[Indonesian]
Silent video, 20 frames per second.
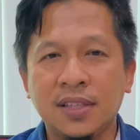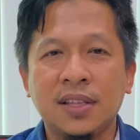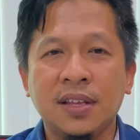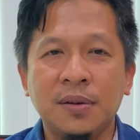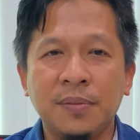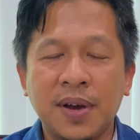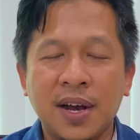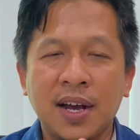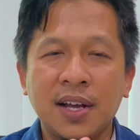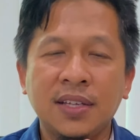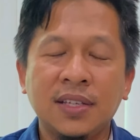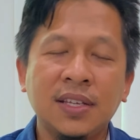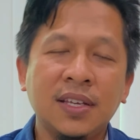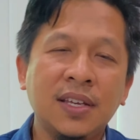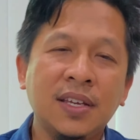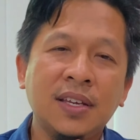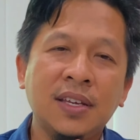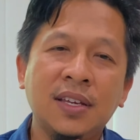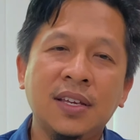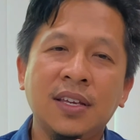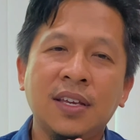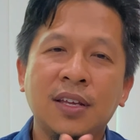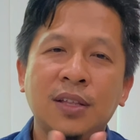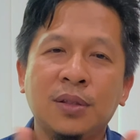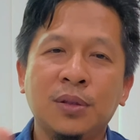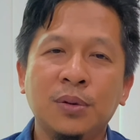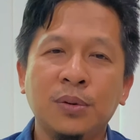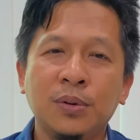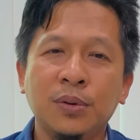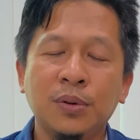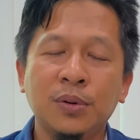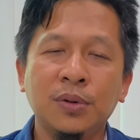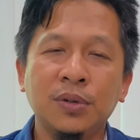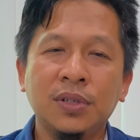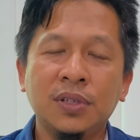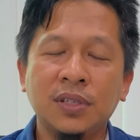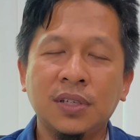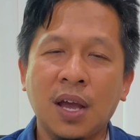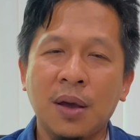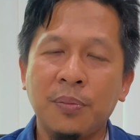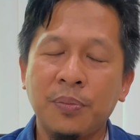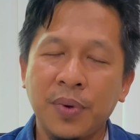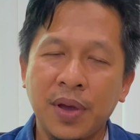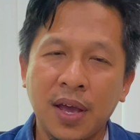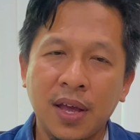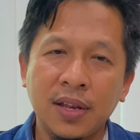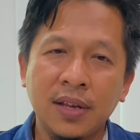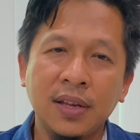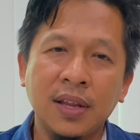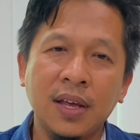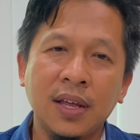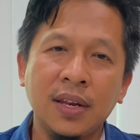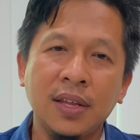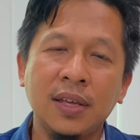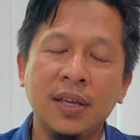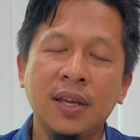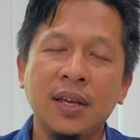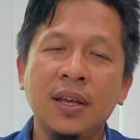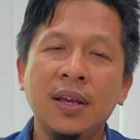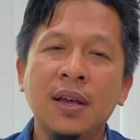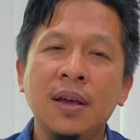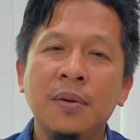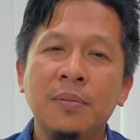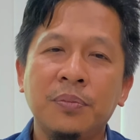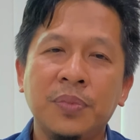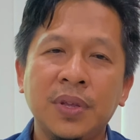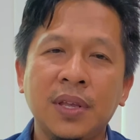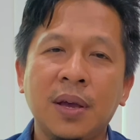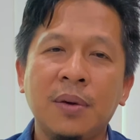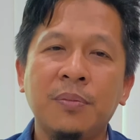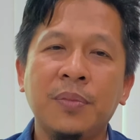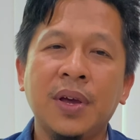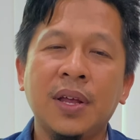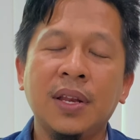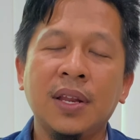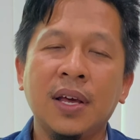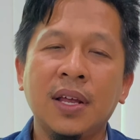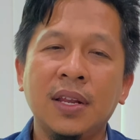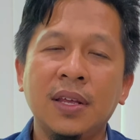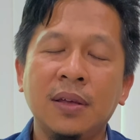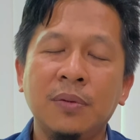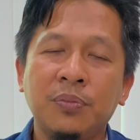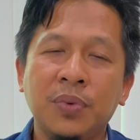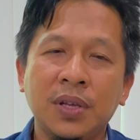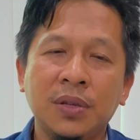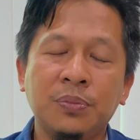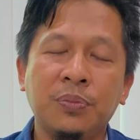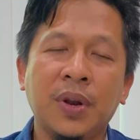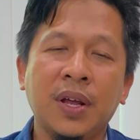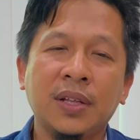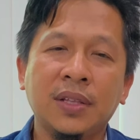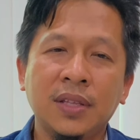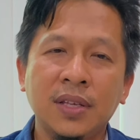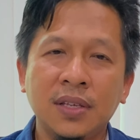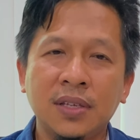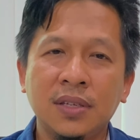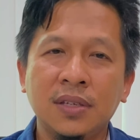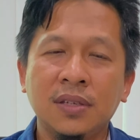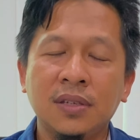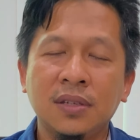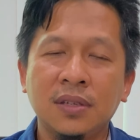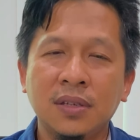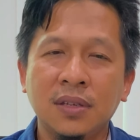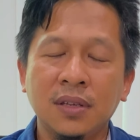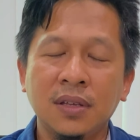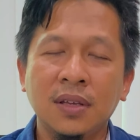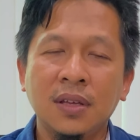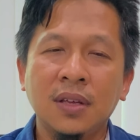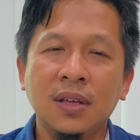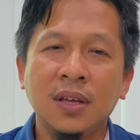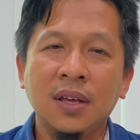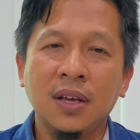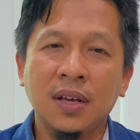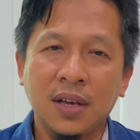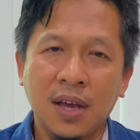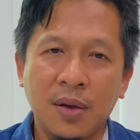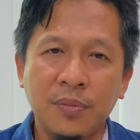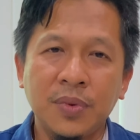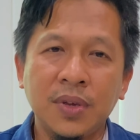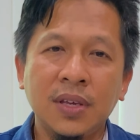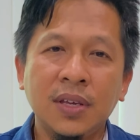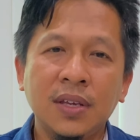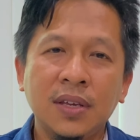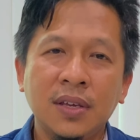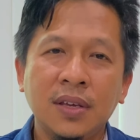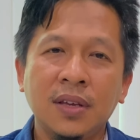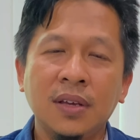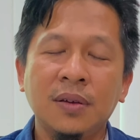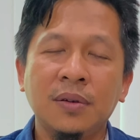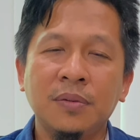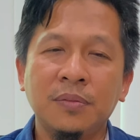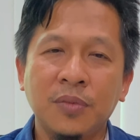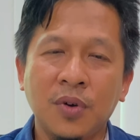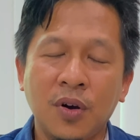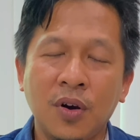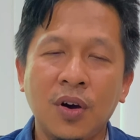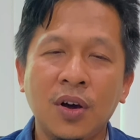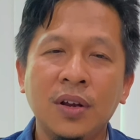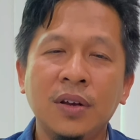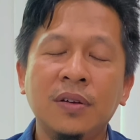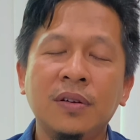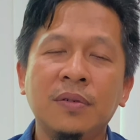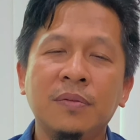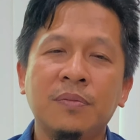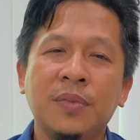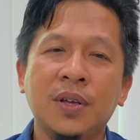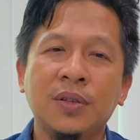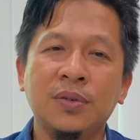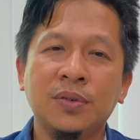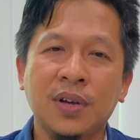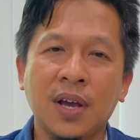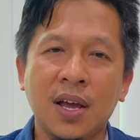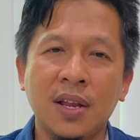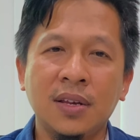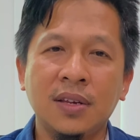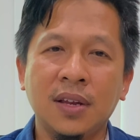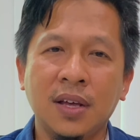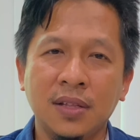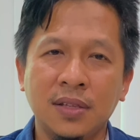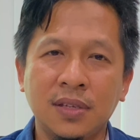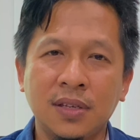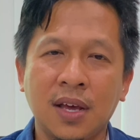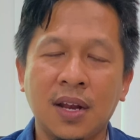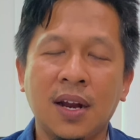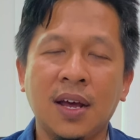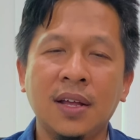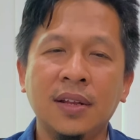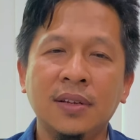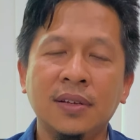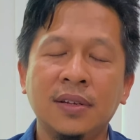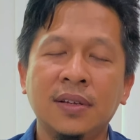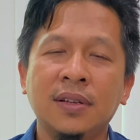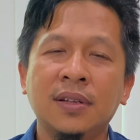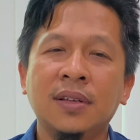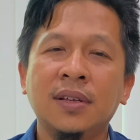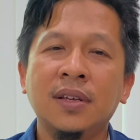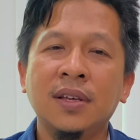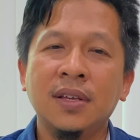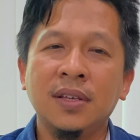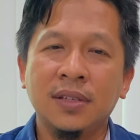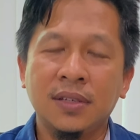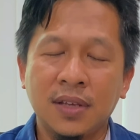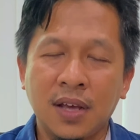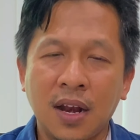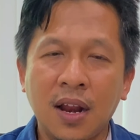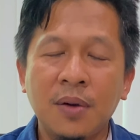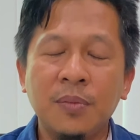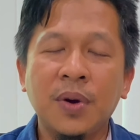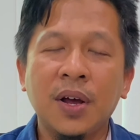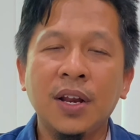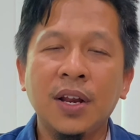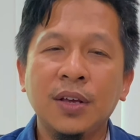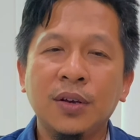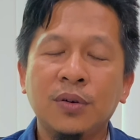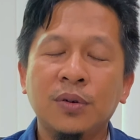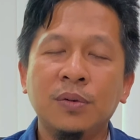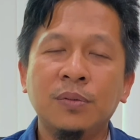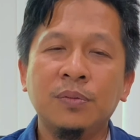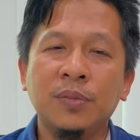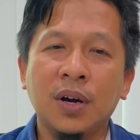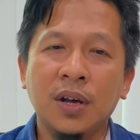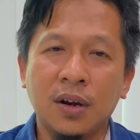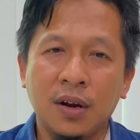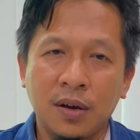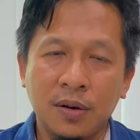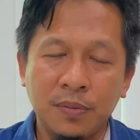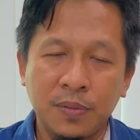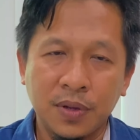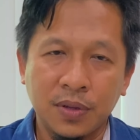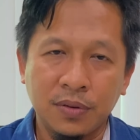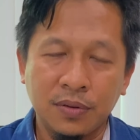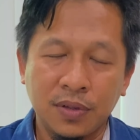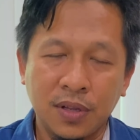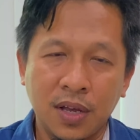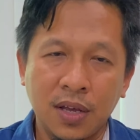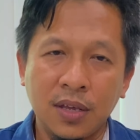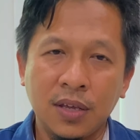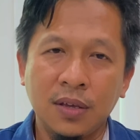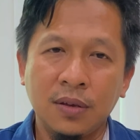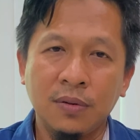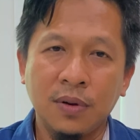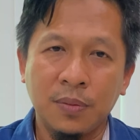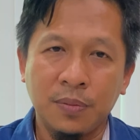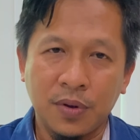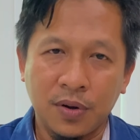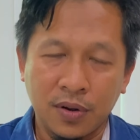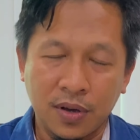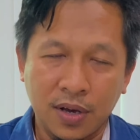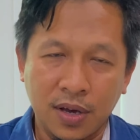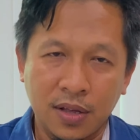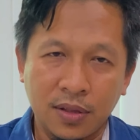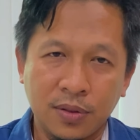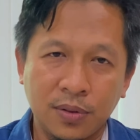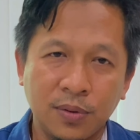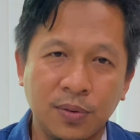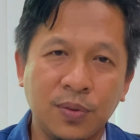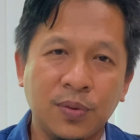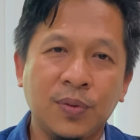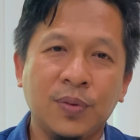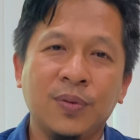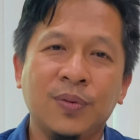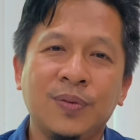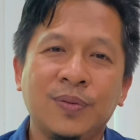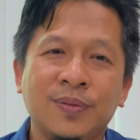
Terima kasih, itu capaian dari penyampaian dari best practice kami. Mohon masukan dan saran. Assalamualaikum warahmatullahi wabarakatuh.